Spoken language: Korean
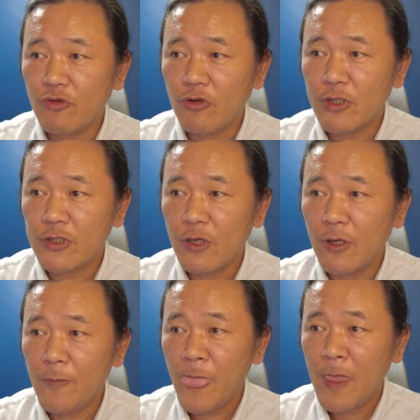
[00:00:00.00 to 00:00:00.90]

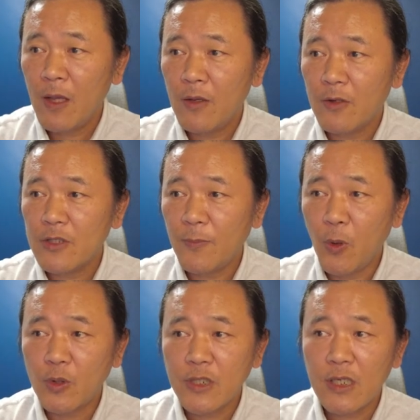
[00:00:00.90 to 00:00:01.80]
눌러서 여기서
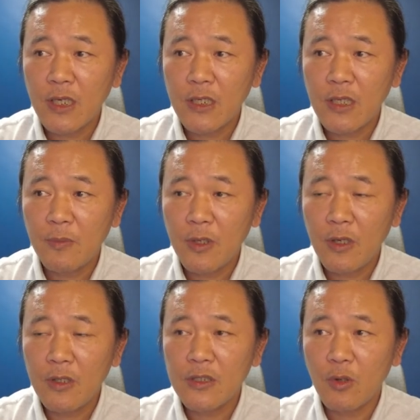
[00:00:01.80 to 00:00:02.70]
복사를 하게
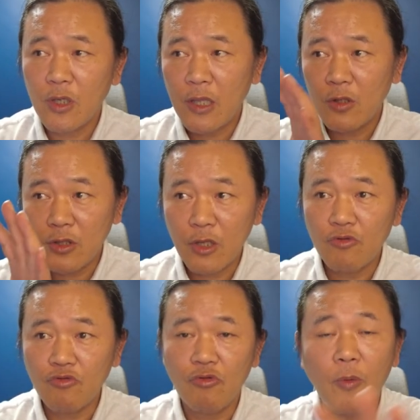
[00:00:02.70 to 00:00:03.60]
되면 이제 얘는
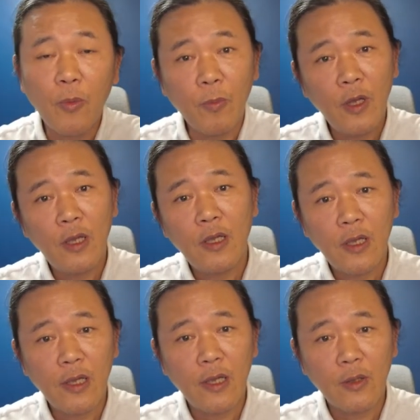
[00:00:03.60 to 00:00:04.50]
그대로 두고
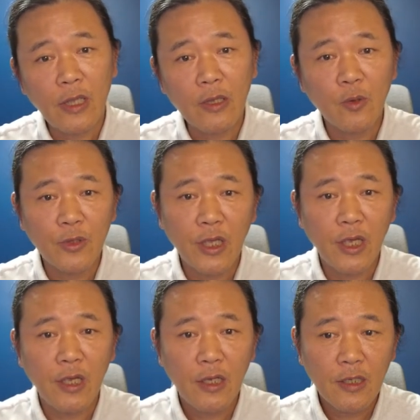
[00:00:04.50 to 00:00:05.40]
예, 다른
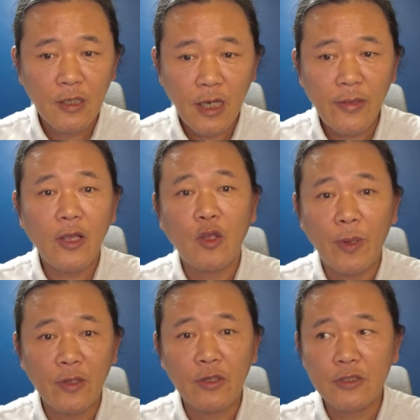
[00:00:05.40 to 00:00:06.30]
곳에 하나가 더
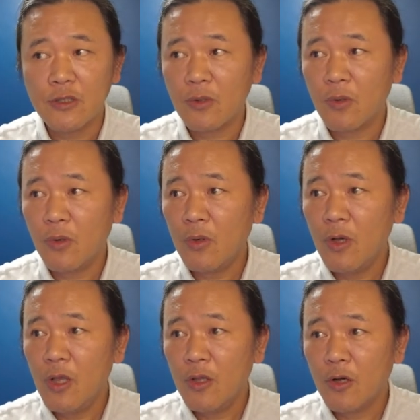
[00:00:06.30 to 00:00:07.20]
만들어지는 거고
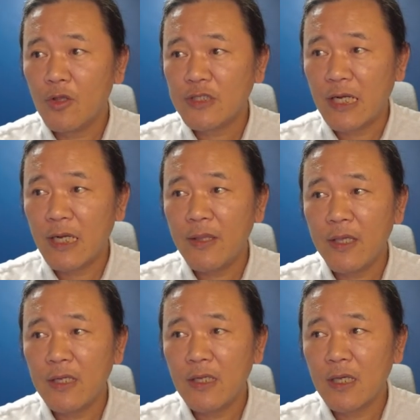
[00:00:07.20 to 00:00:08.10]
여기서
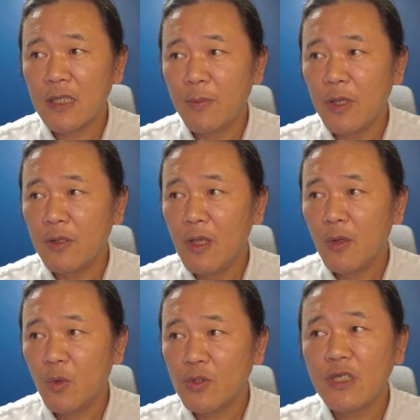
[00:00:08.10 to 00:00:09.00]
잘라내기를 하게 되면
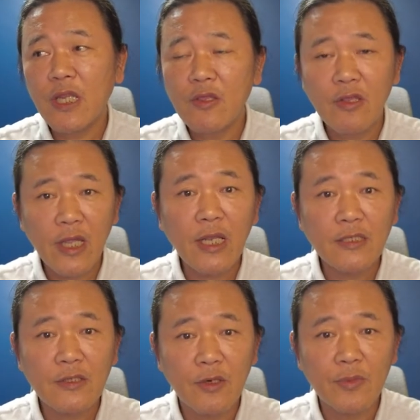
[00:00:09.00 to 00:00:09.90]
유자리에선
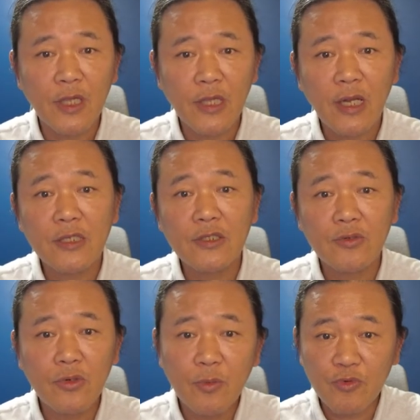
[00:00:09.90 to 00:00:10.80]
사라지는 겁니다.
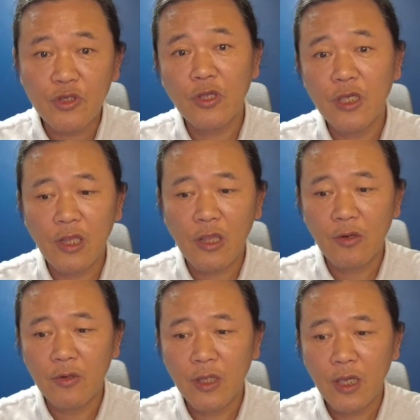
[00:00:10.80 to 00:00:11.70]
사라지고 붙여넣기가
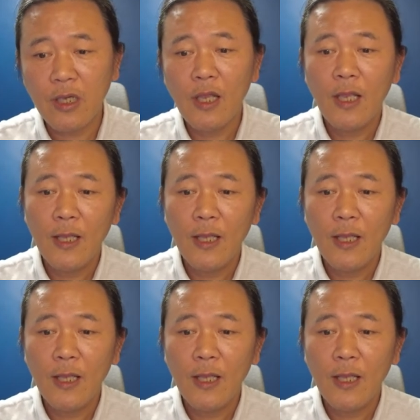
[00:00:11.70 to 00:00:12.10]
되는 건데